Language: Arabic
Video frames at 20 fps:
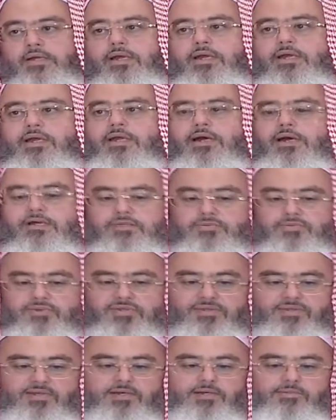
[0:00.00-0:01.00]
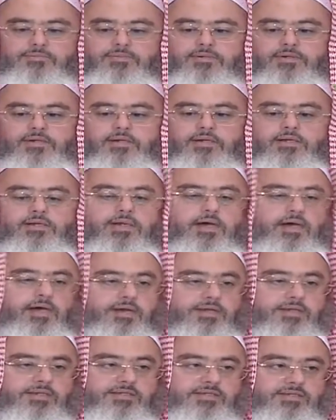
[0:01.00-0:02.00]
إلا عجب الذنب
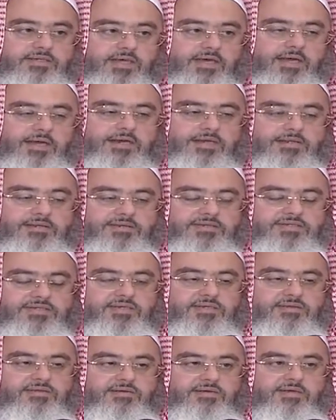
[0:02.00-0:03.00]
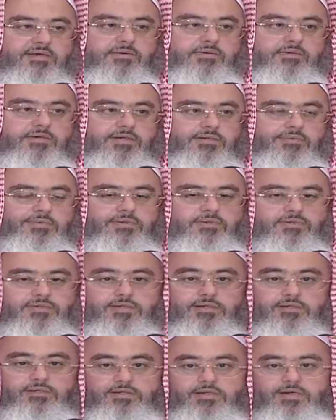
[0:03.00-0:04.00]
الذي الذي استثناه النبي
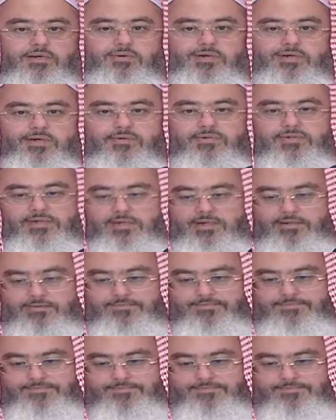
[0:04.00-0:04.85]
صلى الله عليه وسلم